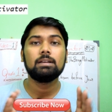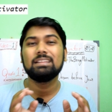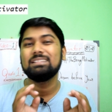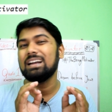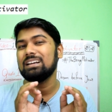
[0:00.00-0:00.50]
পারে না
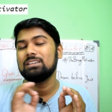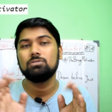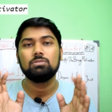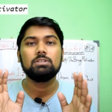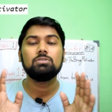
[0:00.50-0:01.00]
যা
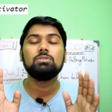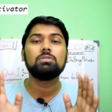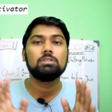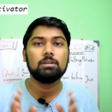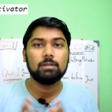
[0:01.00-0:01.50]
কিছু কিছুই
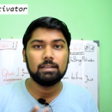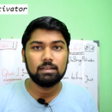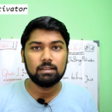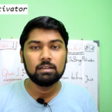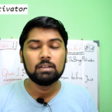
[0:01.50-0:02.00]
করতে পারে
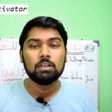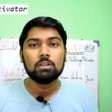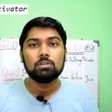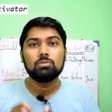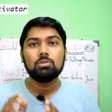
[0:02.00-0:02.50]
না
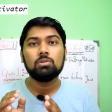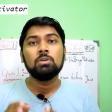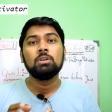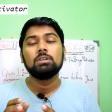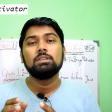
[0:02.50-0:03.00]
তো
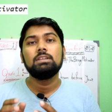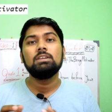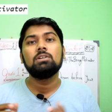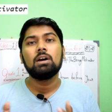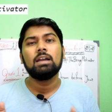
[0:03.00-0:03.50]
কি
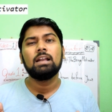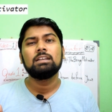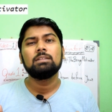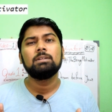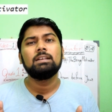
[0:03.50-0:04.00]
হয়
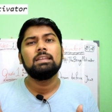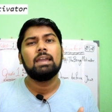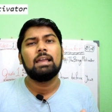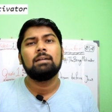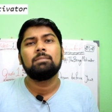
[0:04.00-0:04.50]
আলটিমেটলি
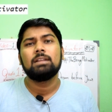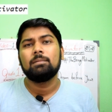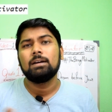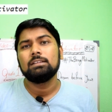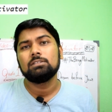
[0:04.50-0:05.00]
অ্যালার্মটা
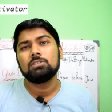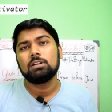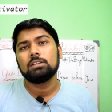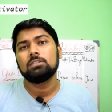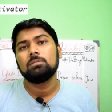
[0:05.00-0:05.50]
বাজে
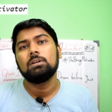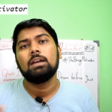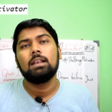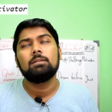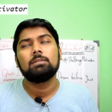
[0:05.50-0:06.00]
ছটার সময়
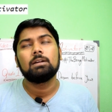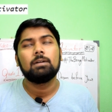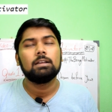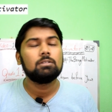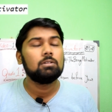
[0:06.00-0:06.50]
অ্যালার্মটা
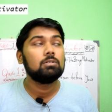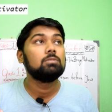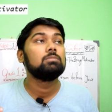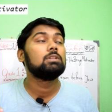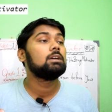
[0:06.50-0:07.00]
বাজলো
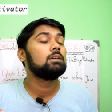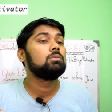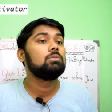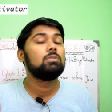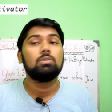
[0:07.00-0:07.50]
ঘুম থেকে
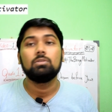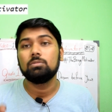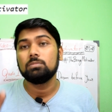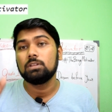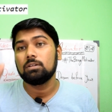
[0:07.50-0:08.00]
উঠলো
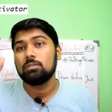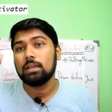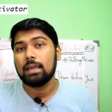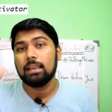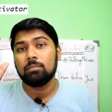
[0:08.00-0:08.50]
ঘুম থেকে
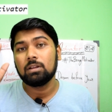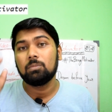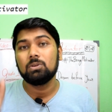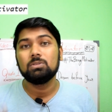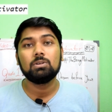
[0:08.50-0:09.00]
উঠে অ্যালার্মটা
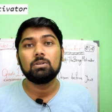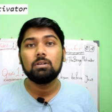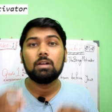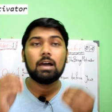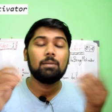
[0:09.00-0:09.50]
বন্ধ
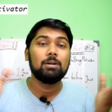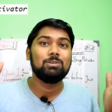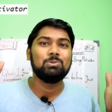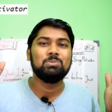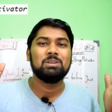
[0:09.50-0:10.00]
করলো আবার
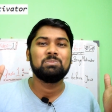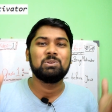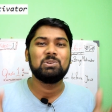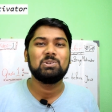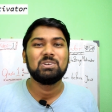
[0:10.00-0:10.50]
ঘুমিয়ে
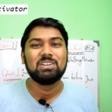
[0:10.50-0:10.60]
পড়লো